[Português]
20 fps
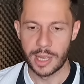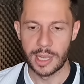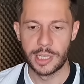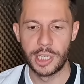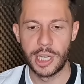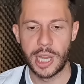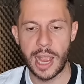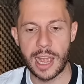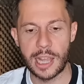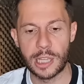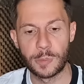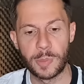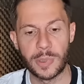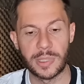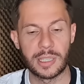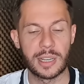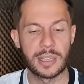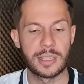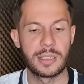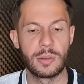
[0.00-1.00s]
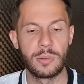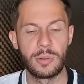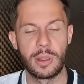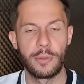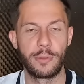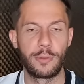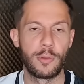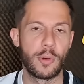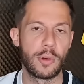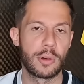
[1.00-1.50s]
de reais para trazer um
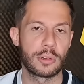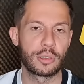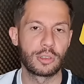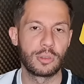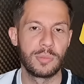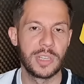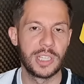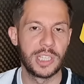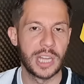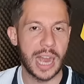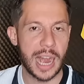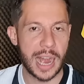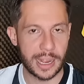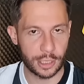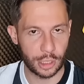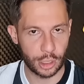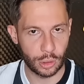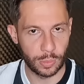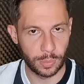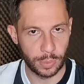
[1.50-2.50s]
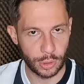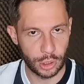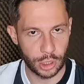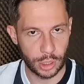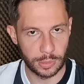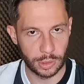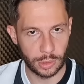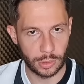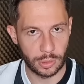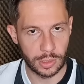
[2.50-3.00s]
reforço midiático para o
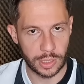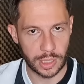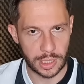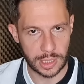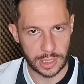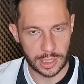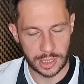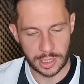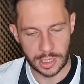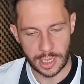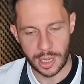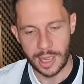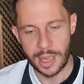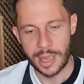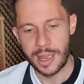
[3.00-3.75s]
time do Corinthians.